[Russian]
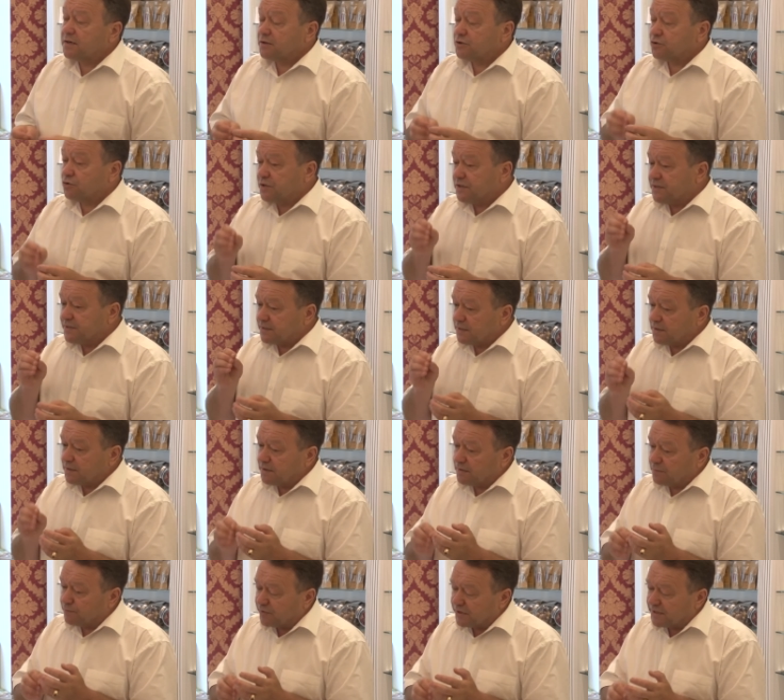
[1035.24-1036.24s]
То есть
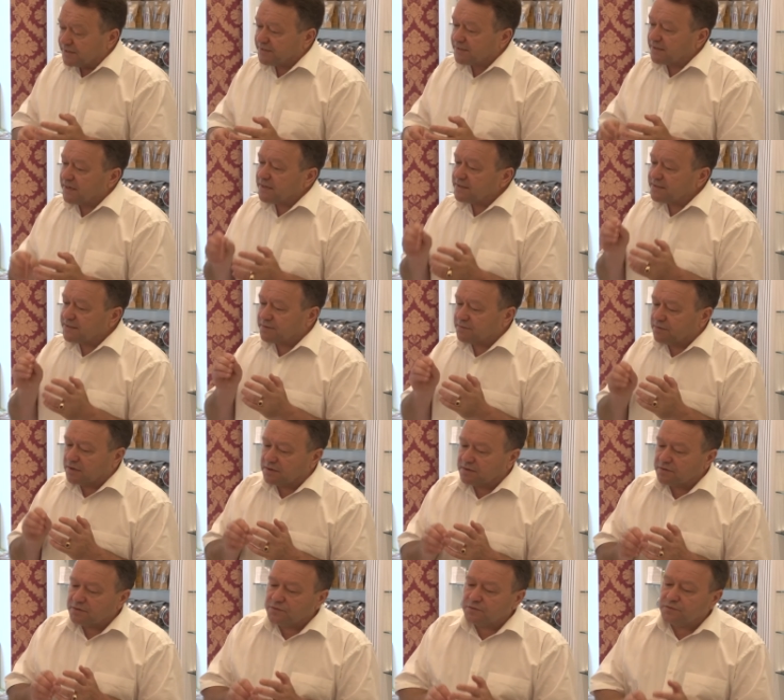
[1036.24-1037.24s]
Пространство,
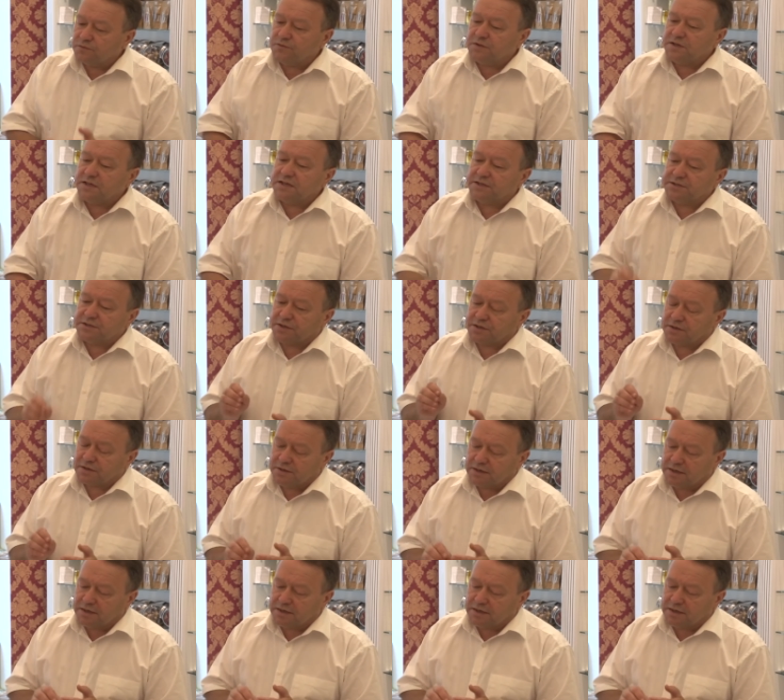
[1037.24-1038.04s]
ветер,